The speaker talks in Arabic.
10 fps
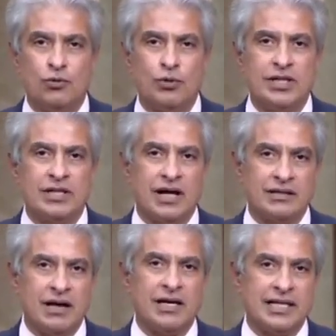
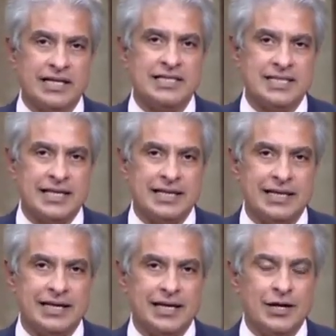والقضايا
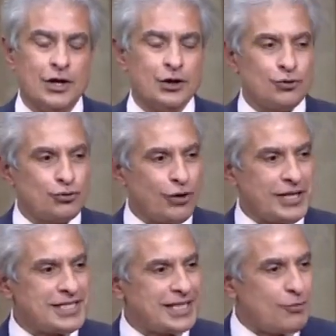الإنسانية دكتور
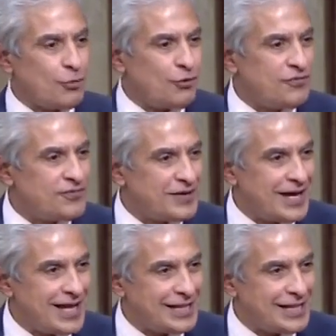عزت أبو عوف